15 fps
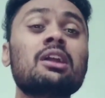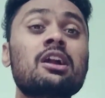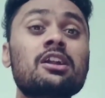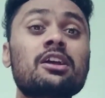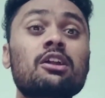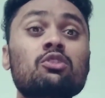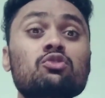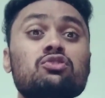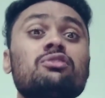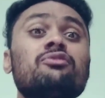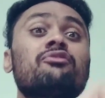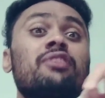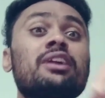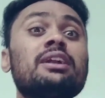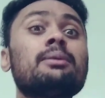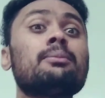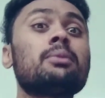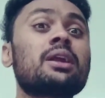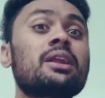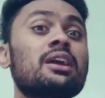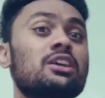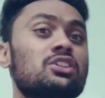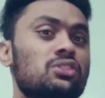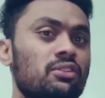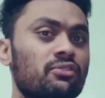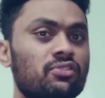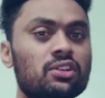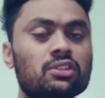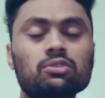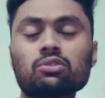రాండా రౌజీ ఫ్రెండ్ మరియా
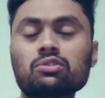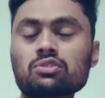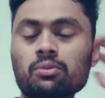షఫీర్తో